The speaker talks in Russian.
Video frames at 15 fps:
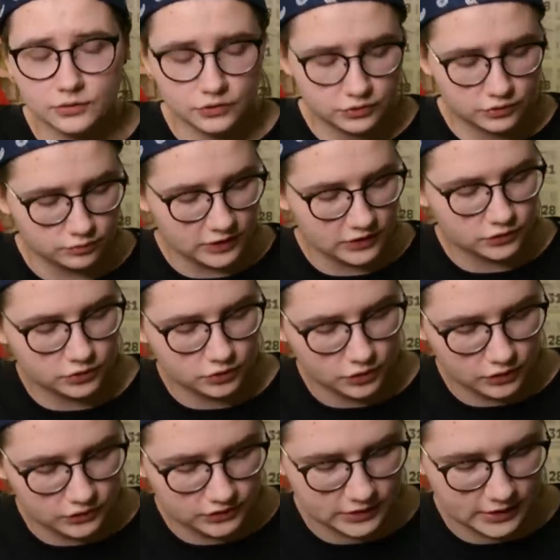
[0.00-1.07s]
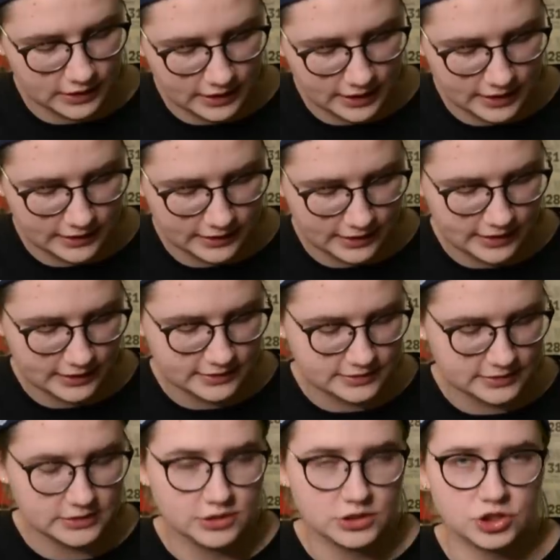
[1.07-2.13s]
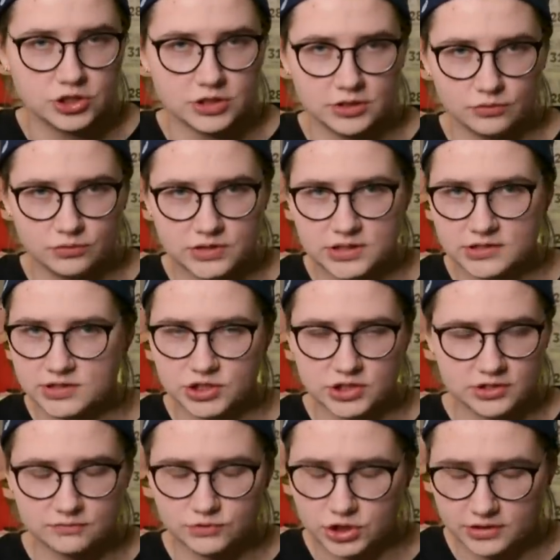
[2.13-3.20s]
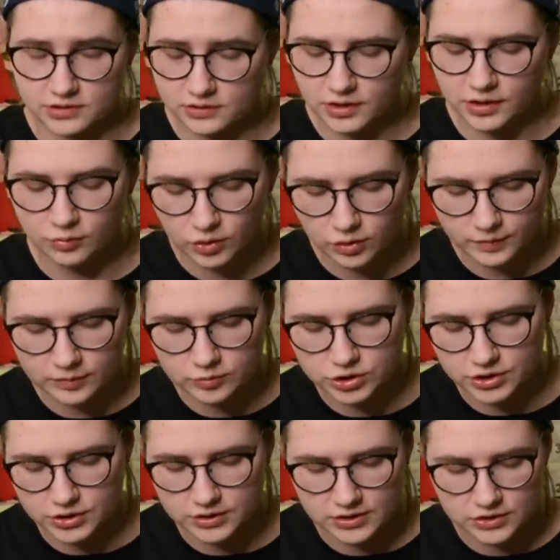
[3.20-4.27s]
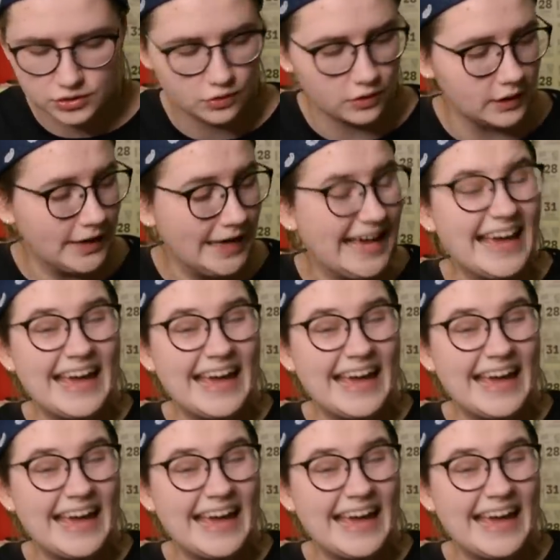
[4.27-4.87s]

То есть у нас строится А, Е, Си, Дж. Ну, естественно, сейчас звучать это не будет, потому что я не настроила.